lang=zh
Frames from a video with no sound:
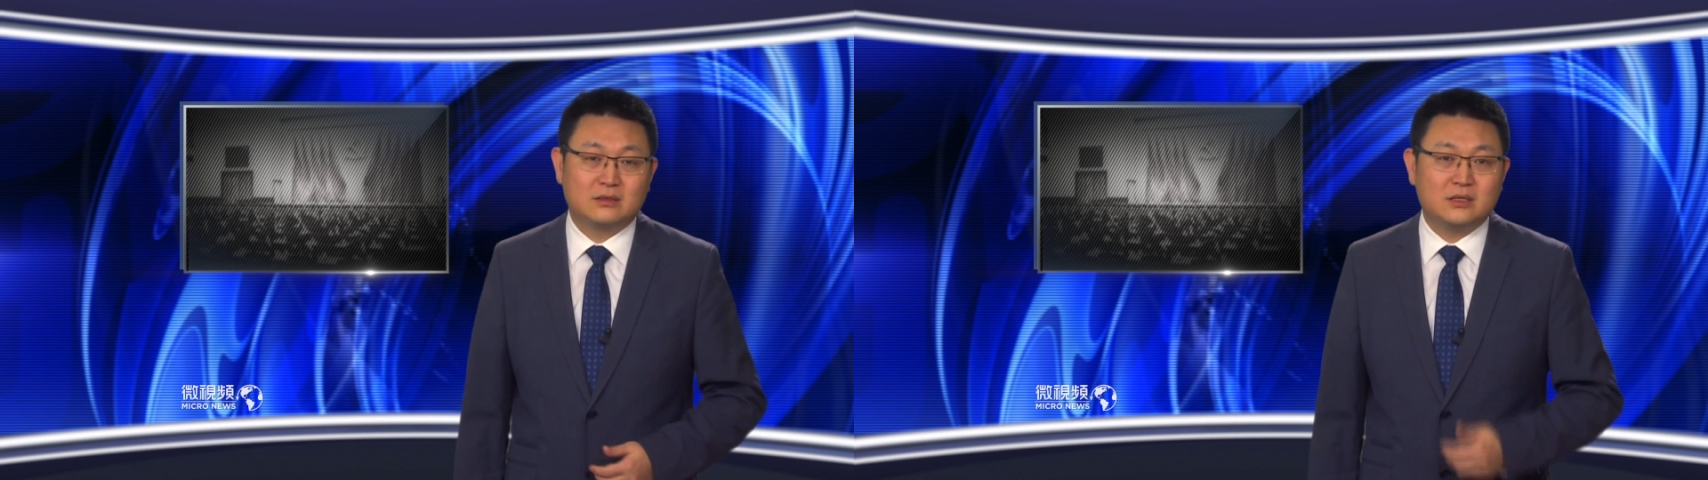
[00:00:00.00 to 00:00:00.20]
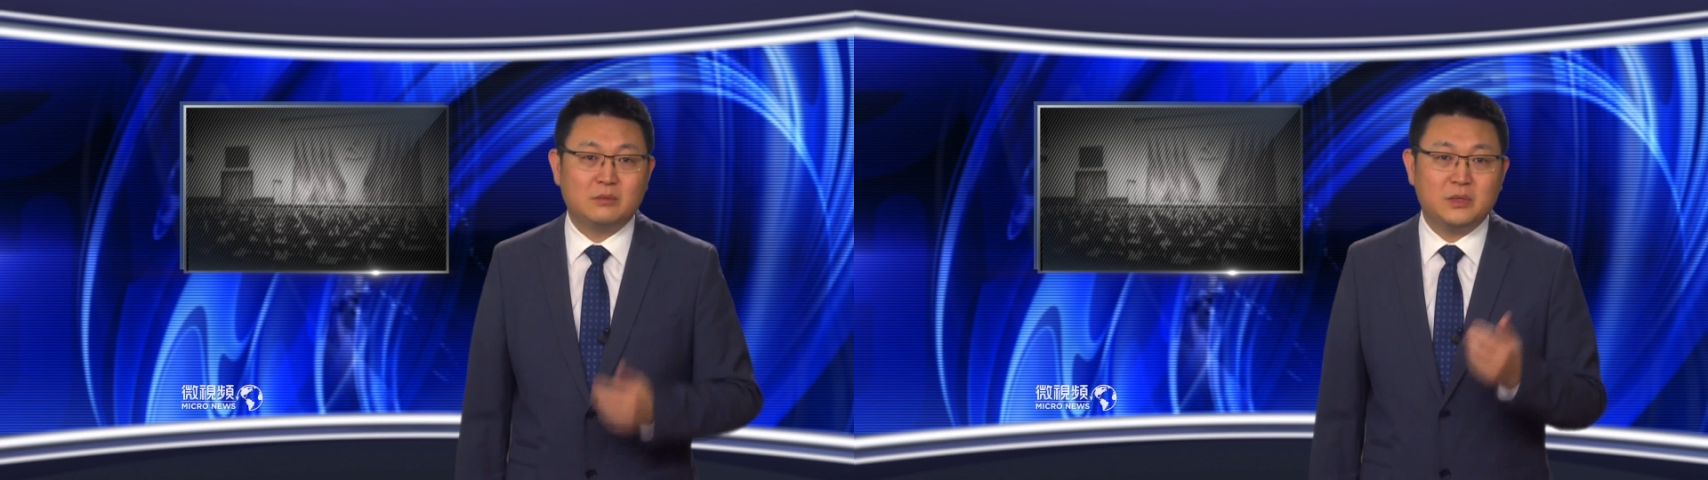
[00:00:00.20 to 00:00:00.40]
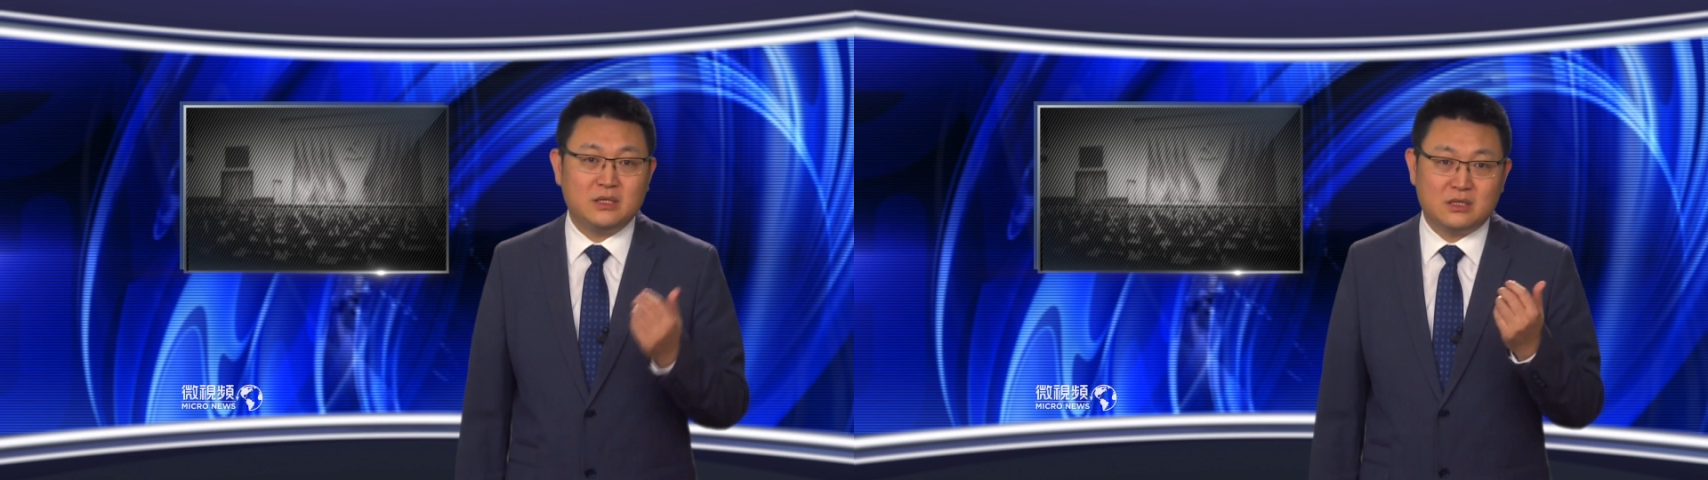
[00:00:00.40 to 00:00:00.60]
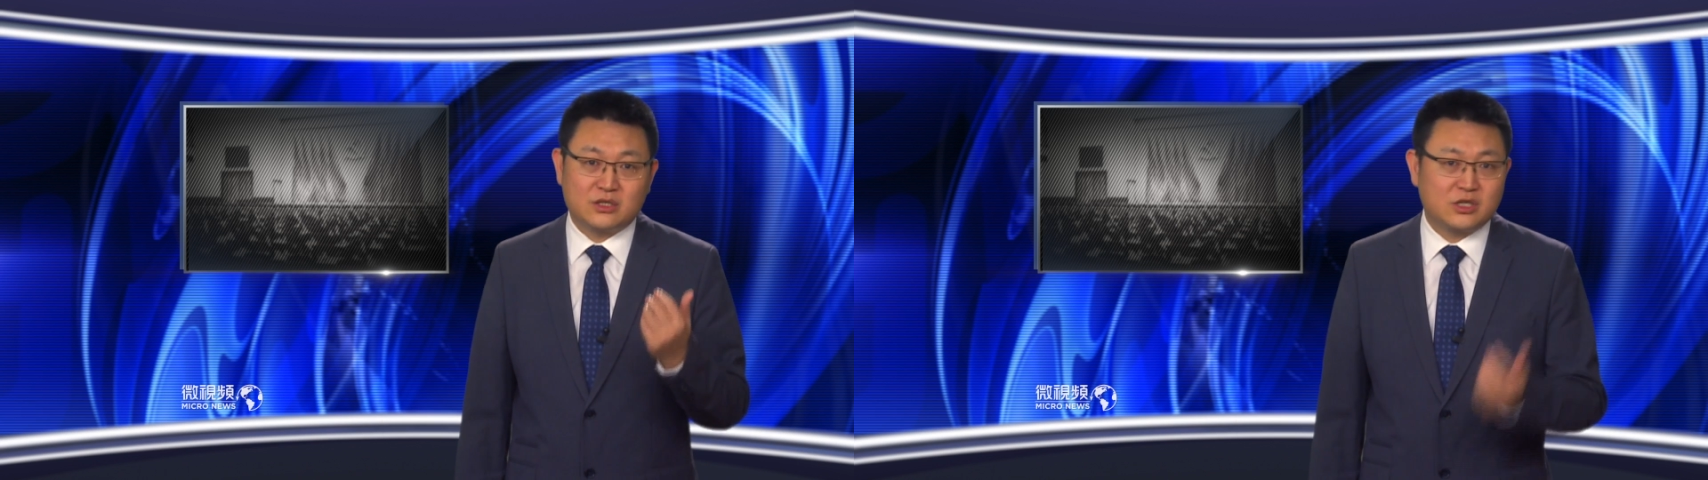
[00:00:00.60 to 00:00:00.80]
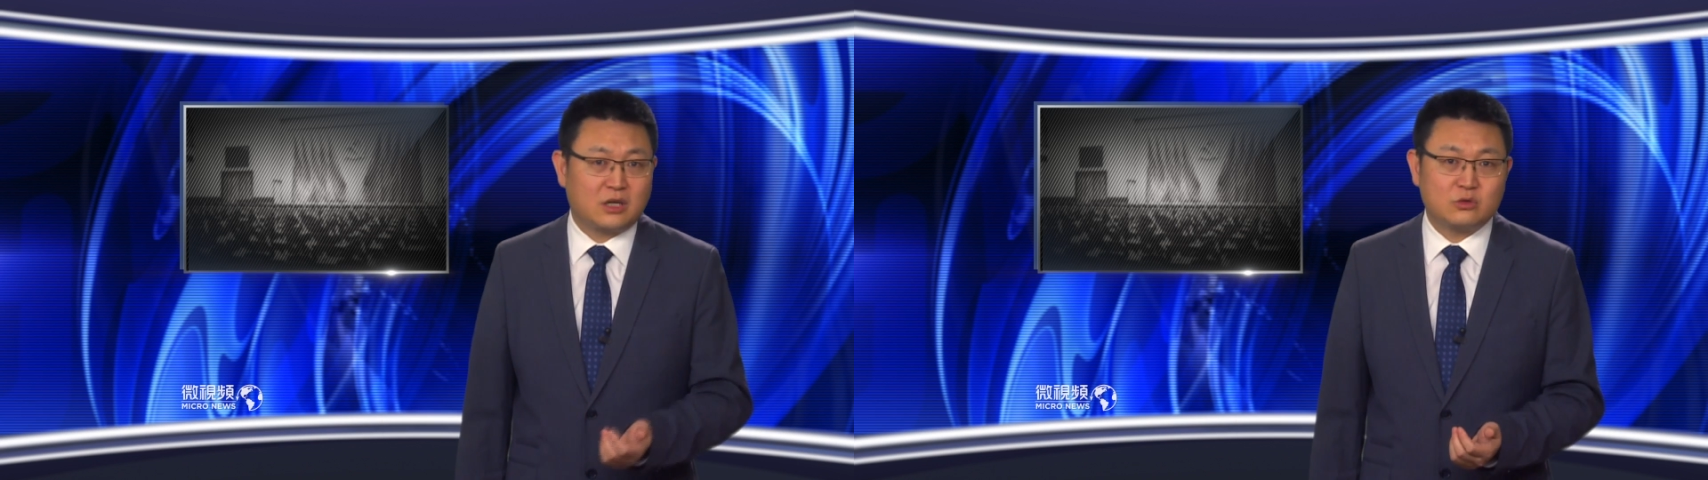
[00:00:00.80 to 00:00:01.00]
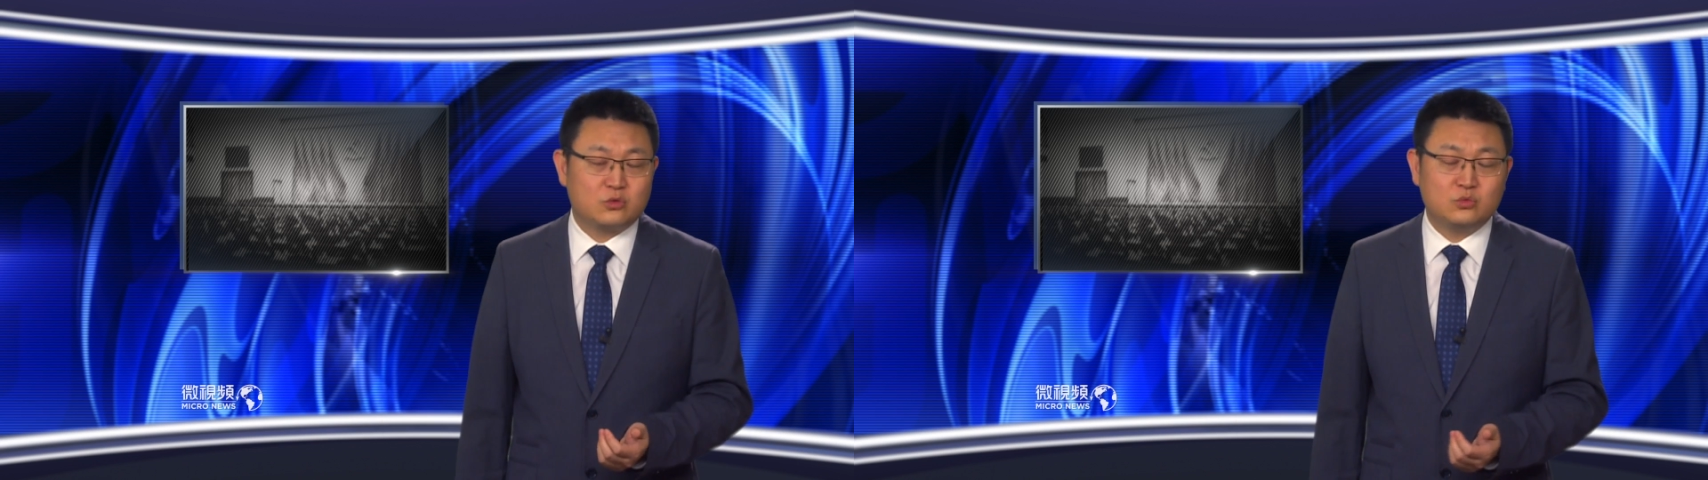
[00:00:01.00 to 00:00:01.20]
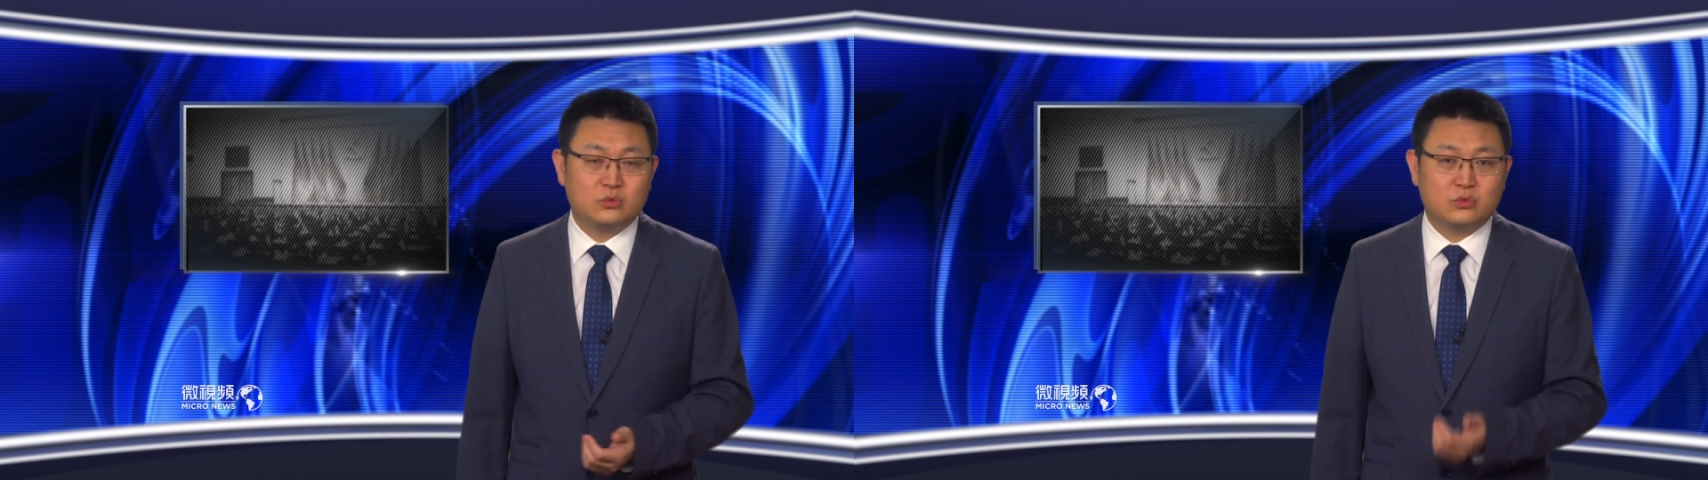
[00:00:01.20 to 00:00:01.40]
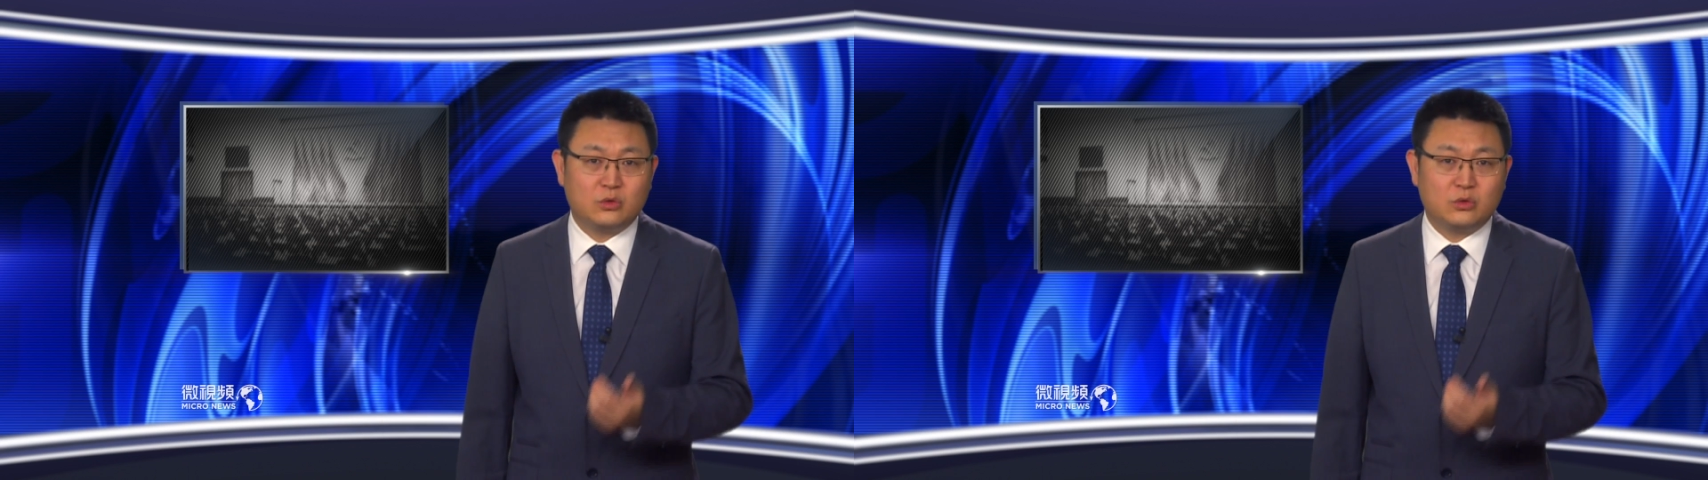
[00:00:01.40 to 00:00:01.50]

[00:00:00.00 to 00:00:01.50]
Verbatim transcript: 这比你上书